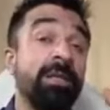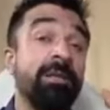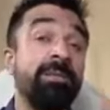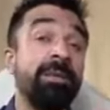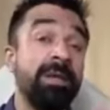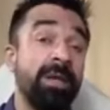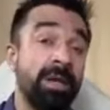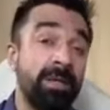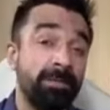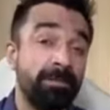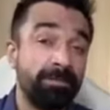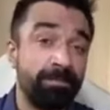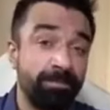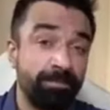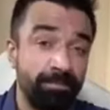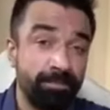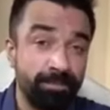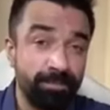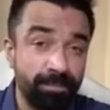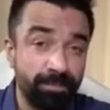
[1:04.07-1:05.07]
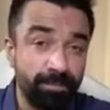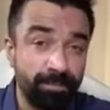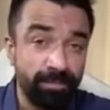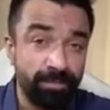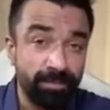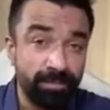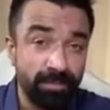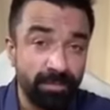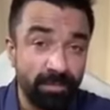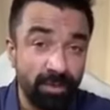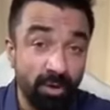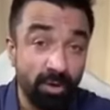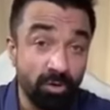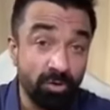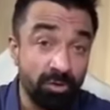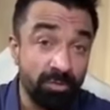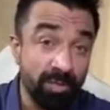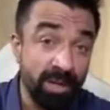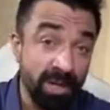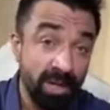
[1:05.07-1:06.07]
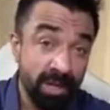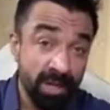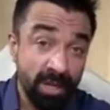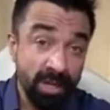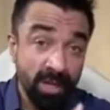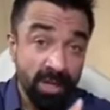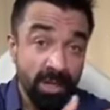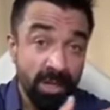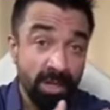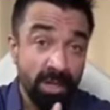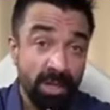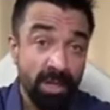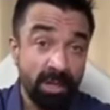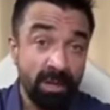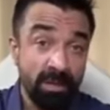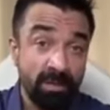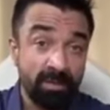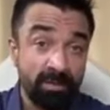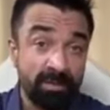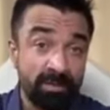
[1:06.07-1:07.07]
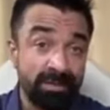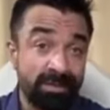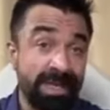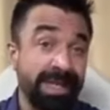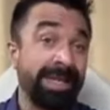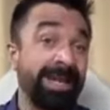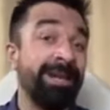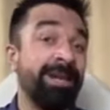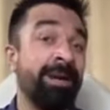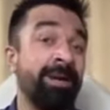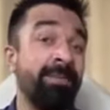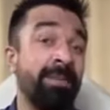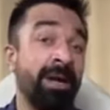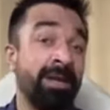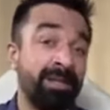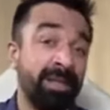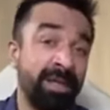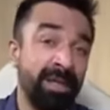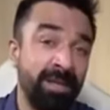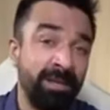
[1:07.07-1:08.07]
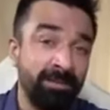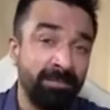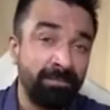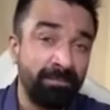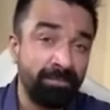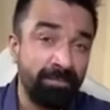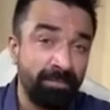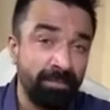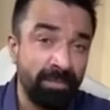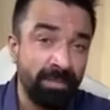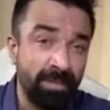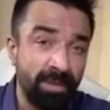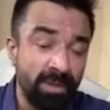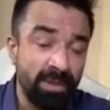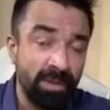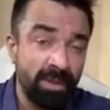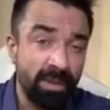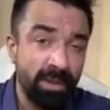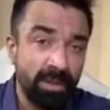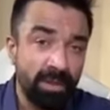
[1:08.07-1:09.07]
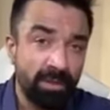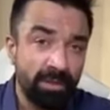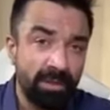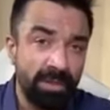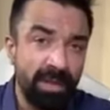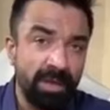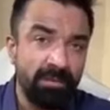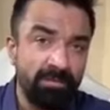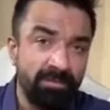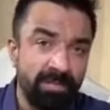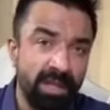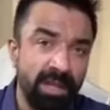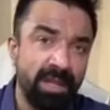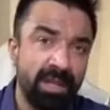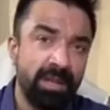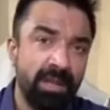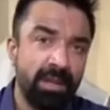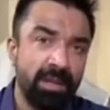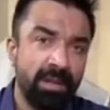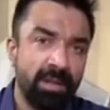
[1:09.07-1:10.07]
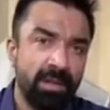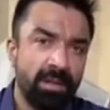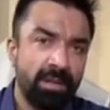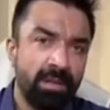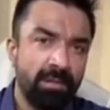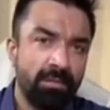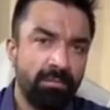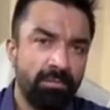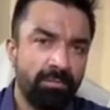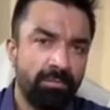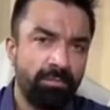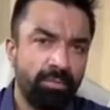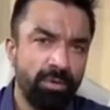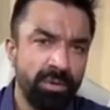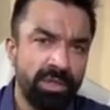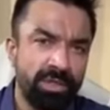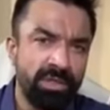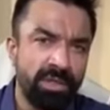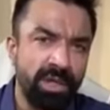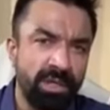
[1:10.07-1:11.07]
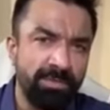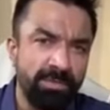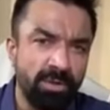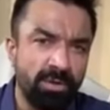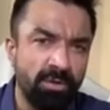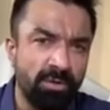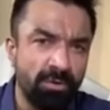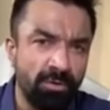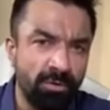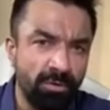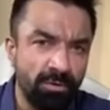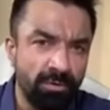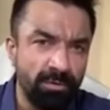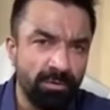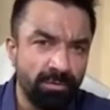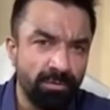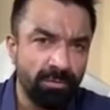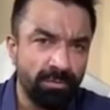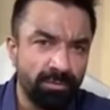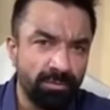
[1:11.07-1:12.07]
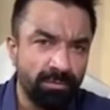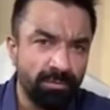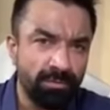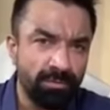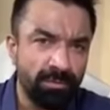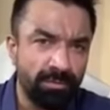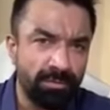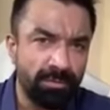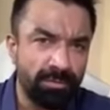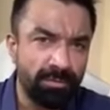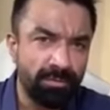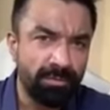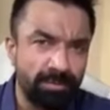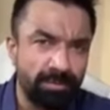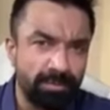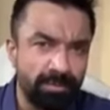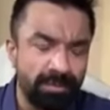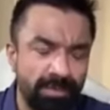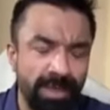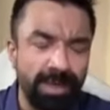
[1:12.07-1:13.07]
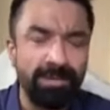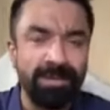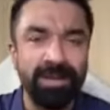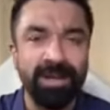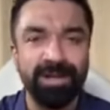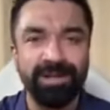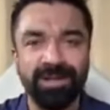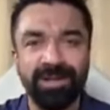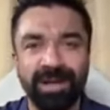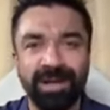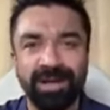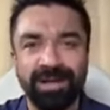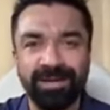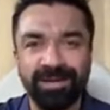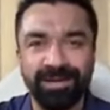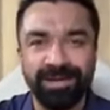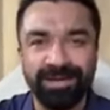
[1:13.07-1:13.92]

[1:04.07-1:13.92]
की भी है और उसमें सेकंड हम आते हैं कि हमने पुलिस कर्मियों को क्या बना दिया है